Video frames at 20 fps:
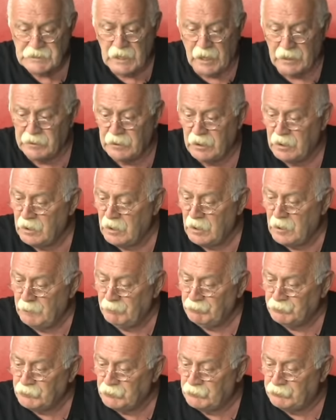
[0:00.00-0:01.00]
Yani
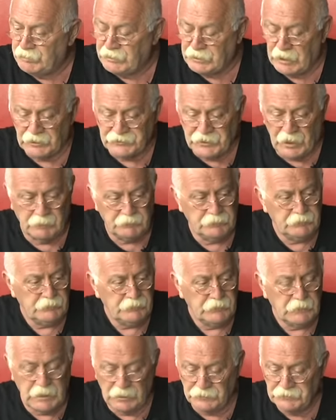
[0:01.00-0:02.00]
bir adam
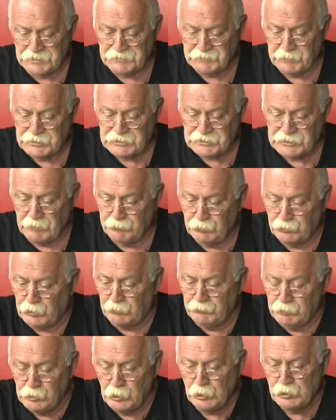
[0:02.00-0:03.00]
yalnız başına
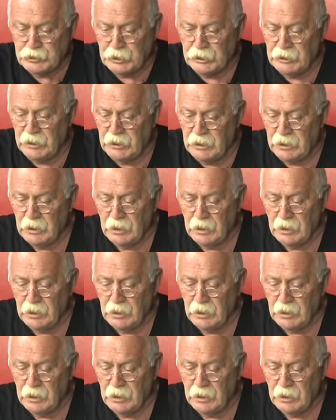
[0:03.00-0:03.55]
bütün bir ülkeyi